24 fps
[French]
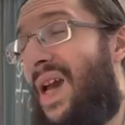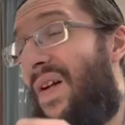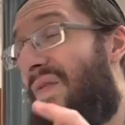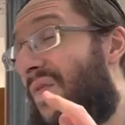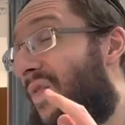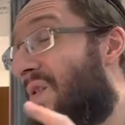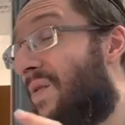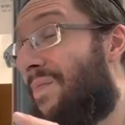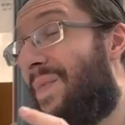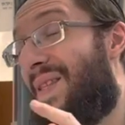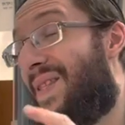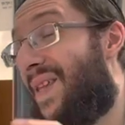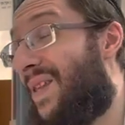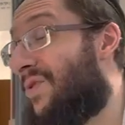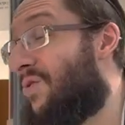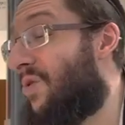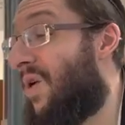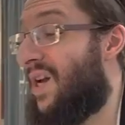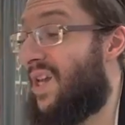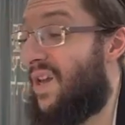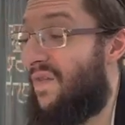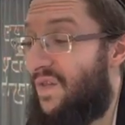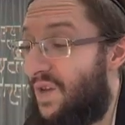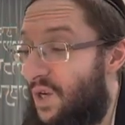avant Matan
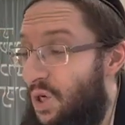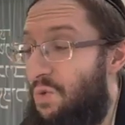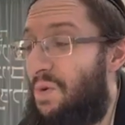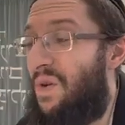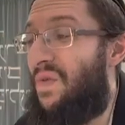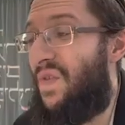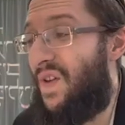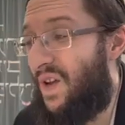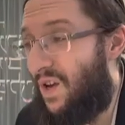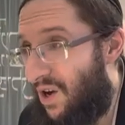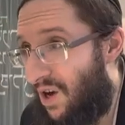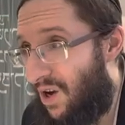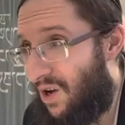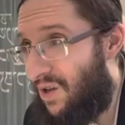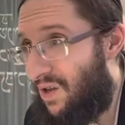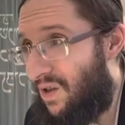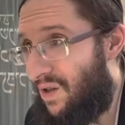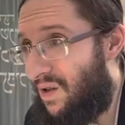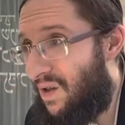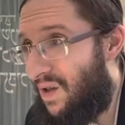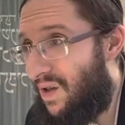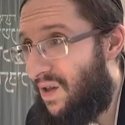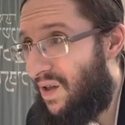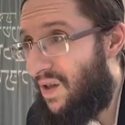Torah il y avait juif et goy,
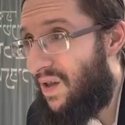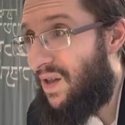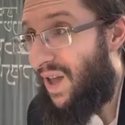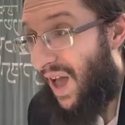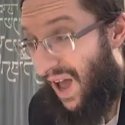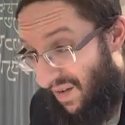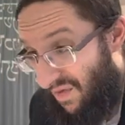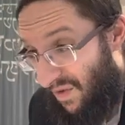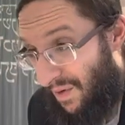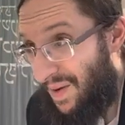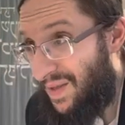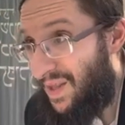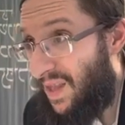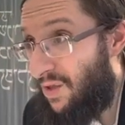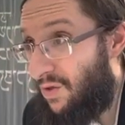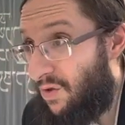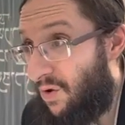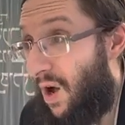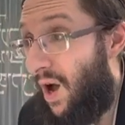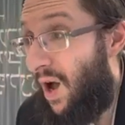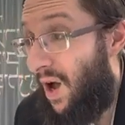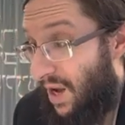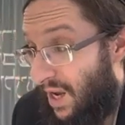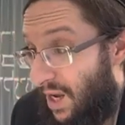avant Matan
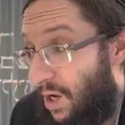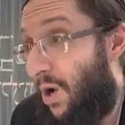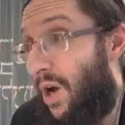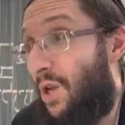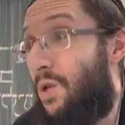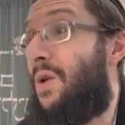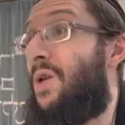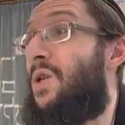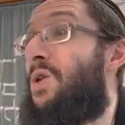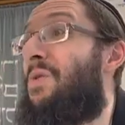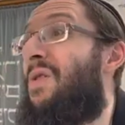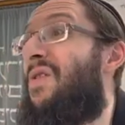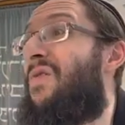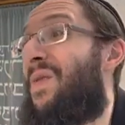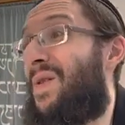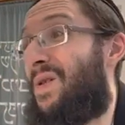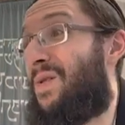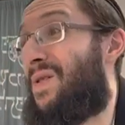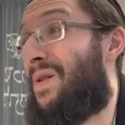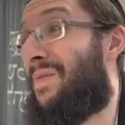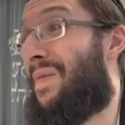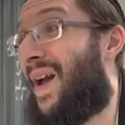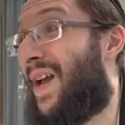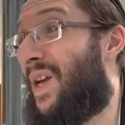Torah, il aurait dû être juif parce
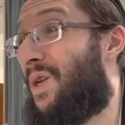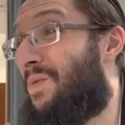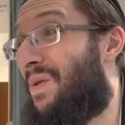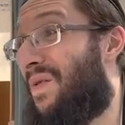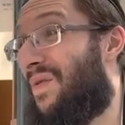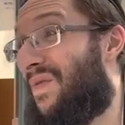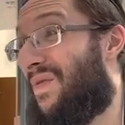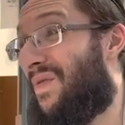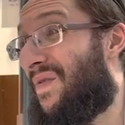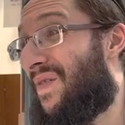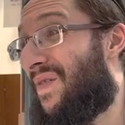que sa mère est juive.